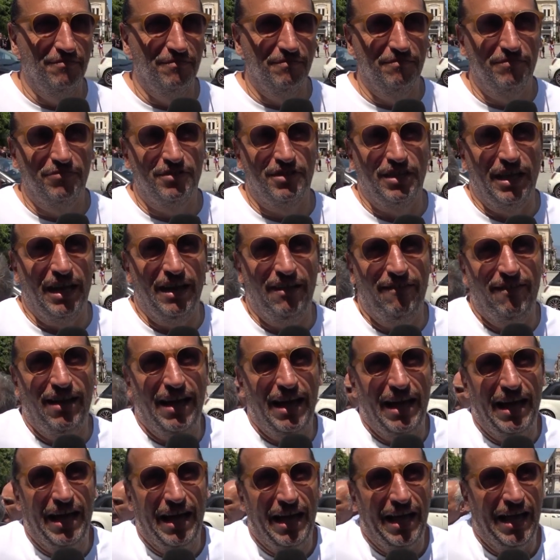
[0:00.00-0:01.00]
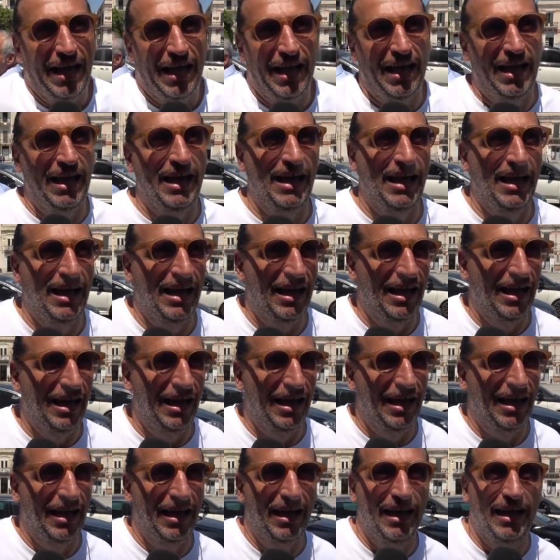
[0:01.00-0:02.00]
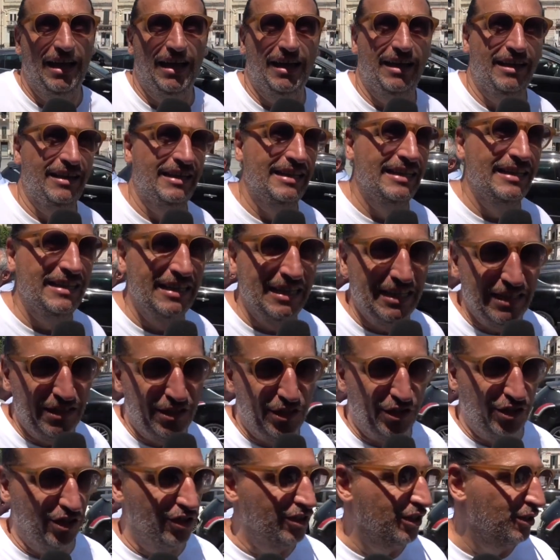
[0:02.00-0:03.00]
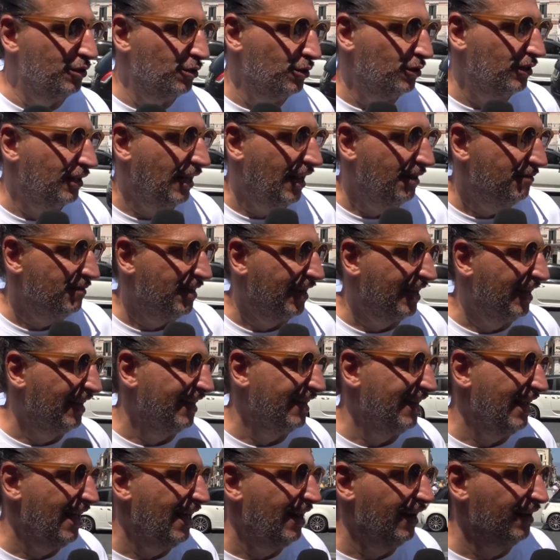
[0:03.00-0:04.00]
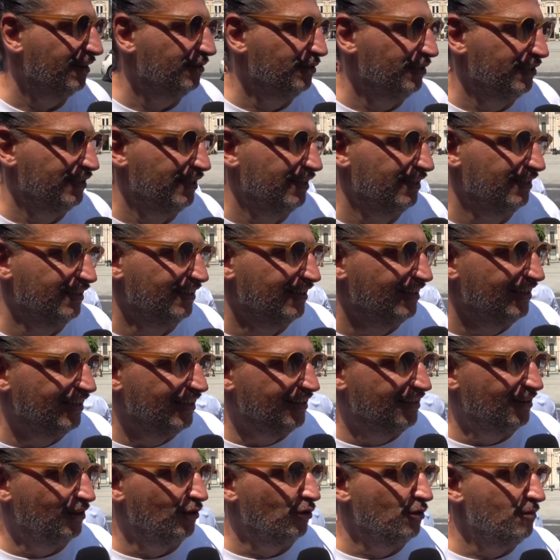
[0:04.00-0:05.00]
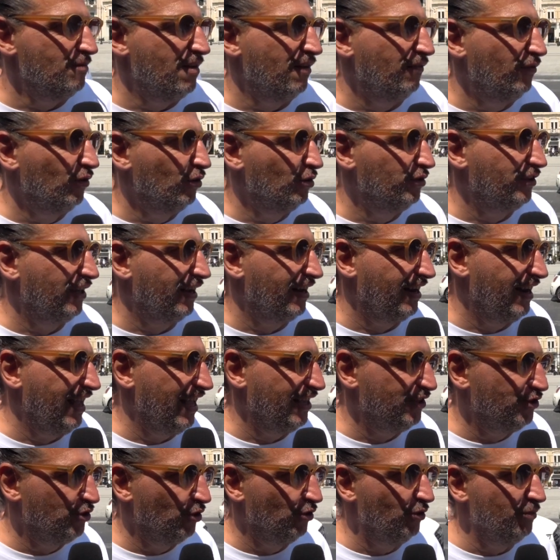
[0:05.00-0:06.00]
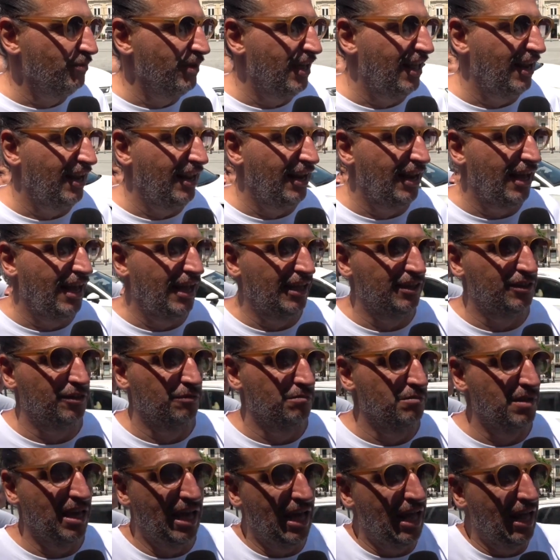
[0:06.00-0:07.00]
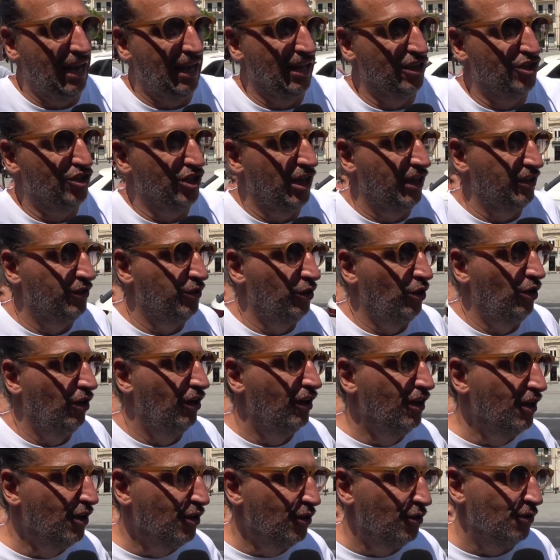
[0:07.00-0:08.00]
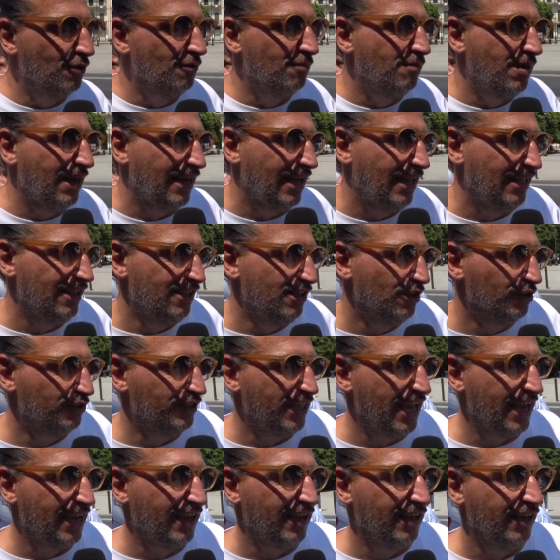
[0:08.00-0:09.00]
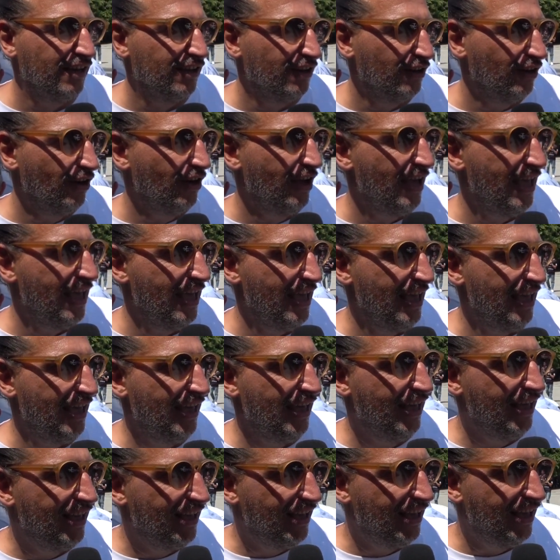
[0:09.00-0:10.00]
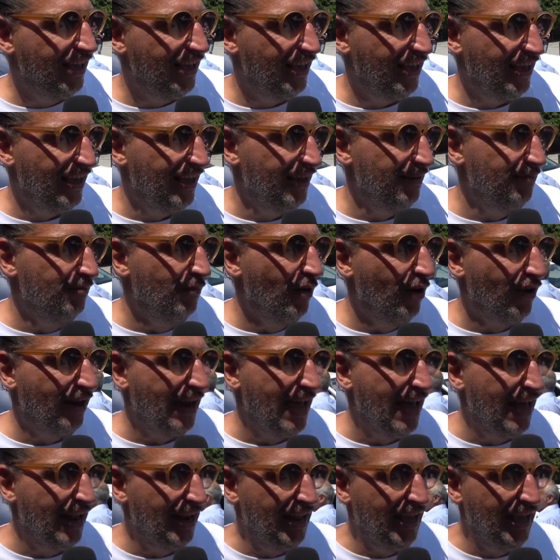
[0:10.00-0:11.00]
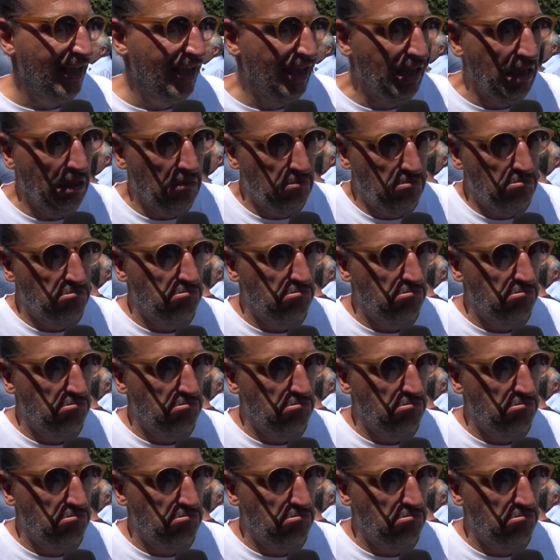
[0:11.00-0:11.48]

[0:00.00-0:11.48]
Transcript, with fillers: Se ne va l'inizio di tutta la mia carriera, quindi lui mi ha voluto a Reggio, lui mi ha allenato, mi ha lasciato un bagaglio tecnico e, e morale